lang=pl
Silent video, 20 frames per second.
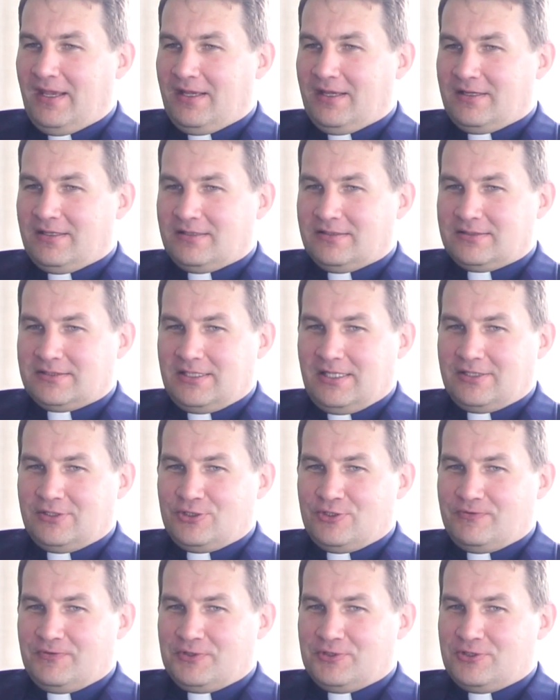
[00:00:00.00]
e, z lat
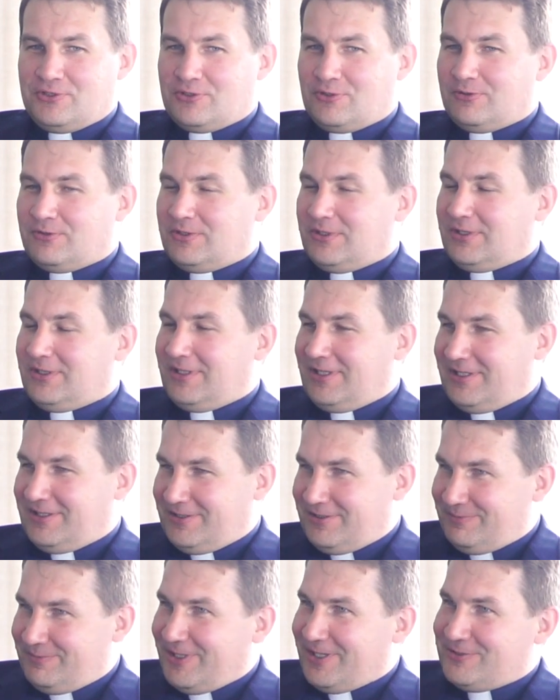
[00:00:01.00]
90., jak
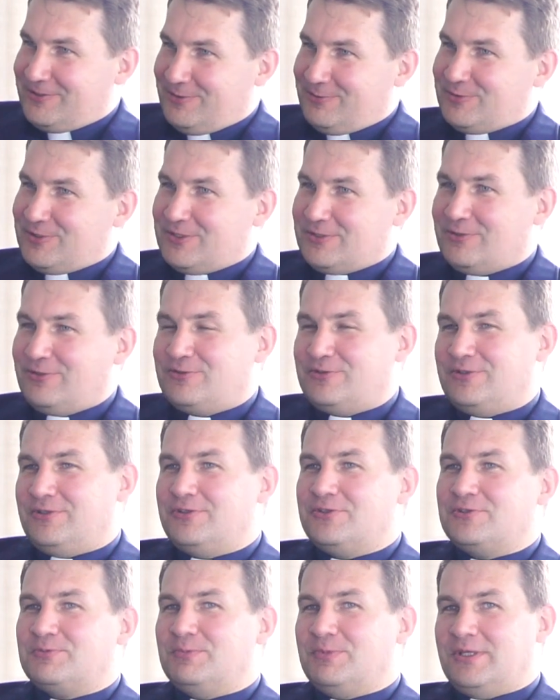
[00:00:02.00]
bardzo
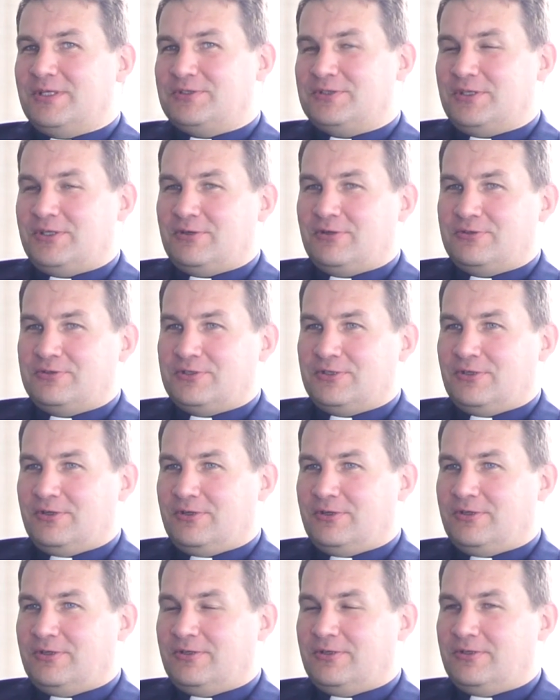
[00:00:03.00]
przeskoczyliśmy, jeżeli chodzi
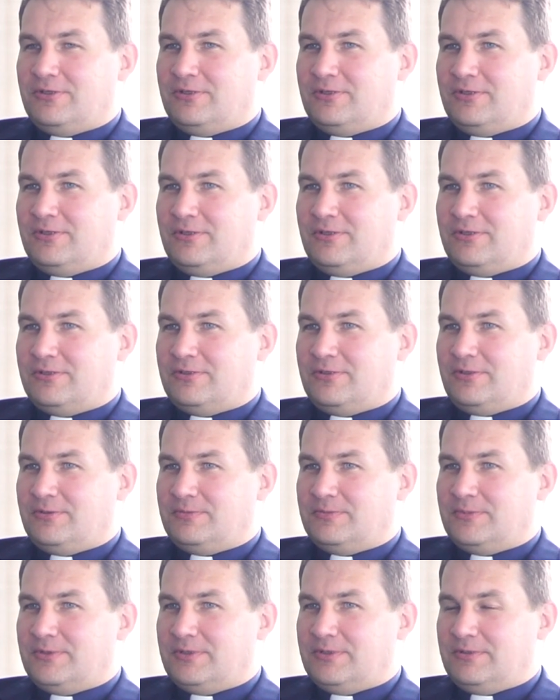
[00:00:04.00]
o, o, o
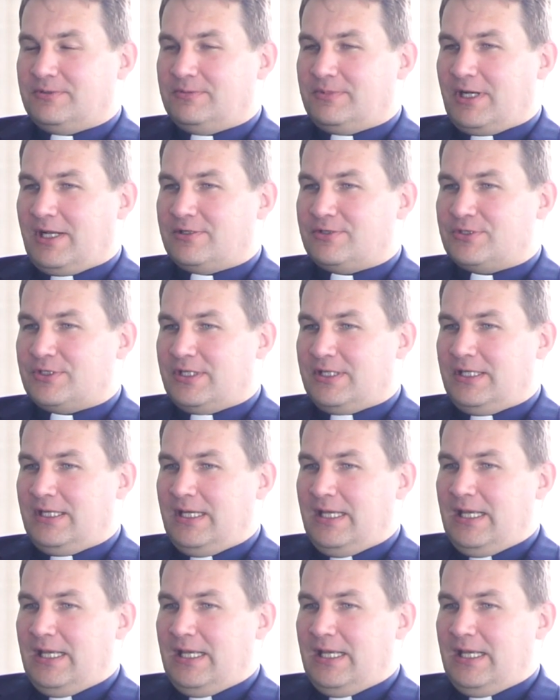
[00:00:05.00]
tą e, branżę.